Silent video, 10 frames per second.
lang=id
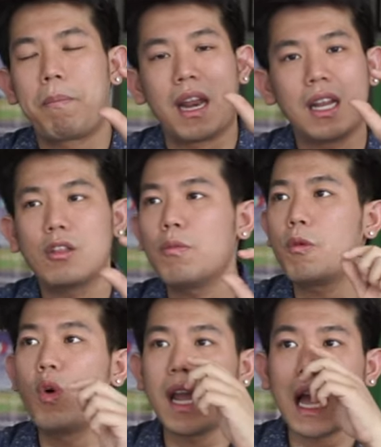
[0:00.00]
Pernya tuh
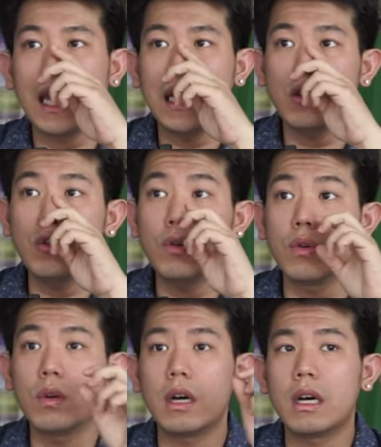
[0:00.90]
gue yakin itu
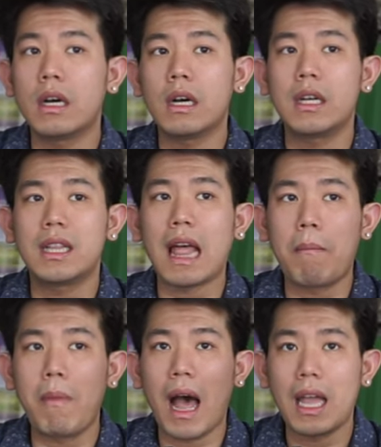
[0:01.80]
uh,
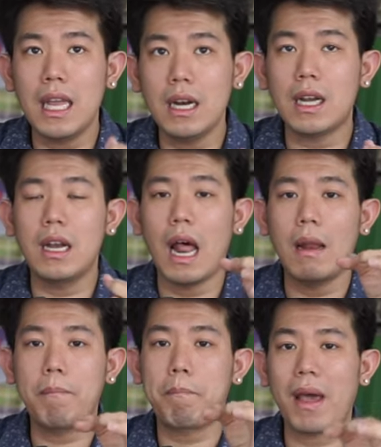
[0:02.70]
ditambahin ke
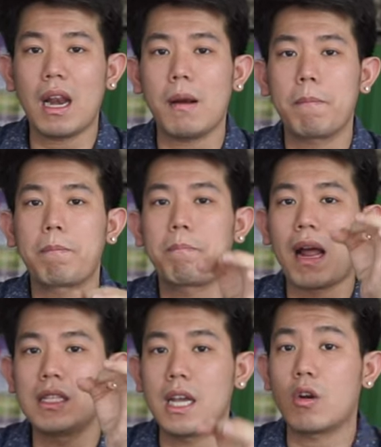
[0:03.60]
dalam per
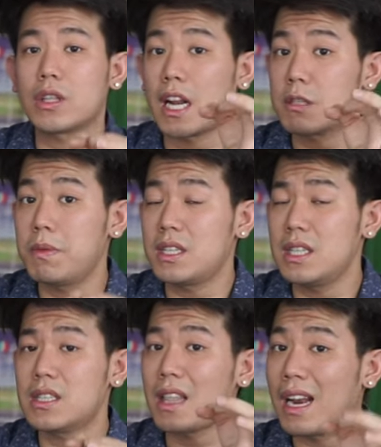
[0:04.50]
Pajero
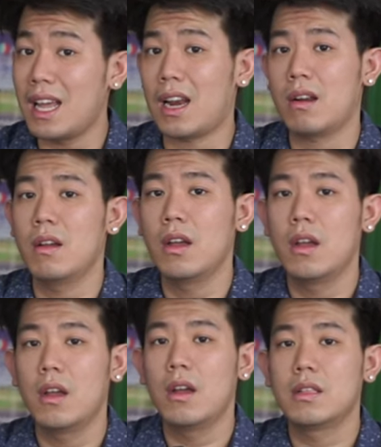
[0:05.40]
transmisi standar.
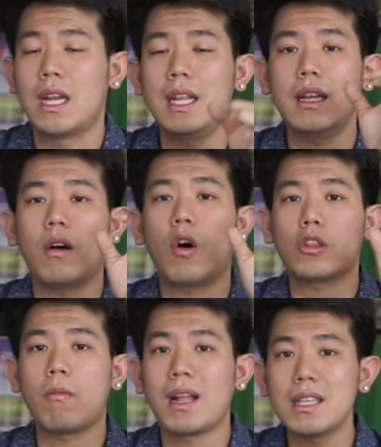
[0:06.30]
Jadi
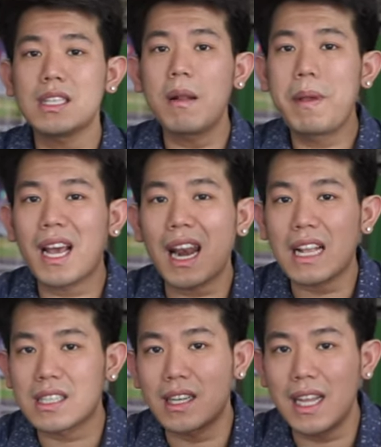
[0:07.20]
otomatis lebih
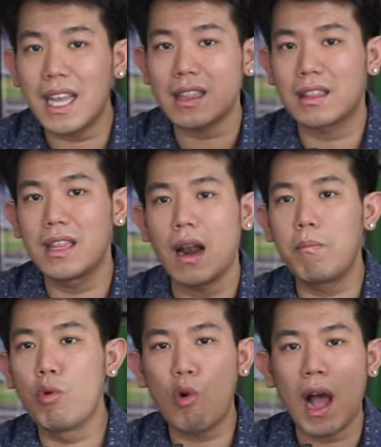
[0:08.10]
keras sedikit
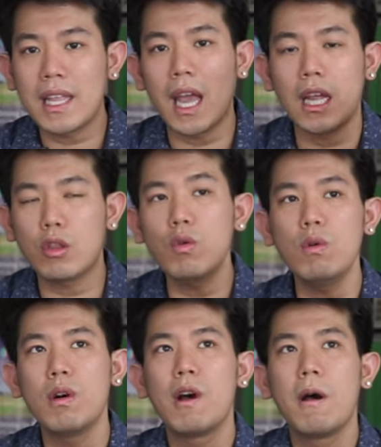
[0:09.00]
dan bukanya itu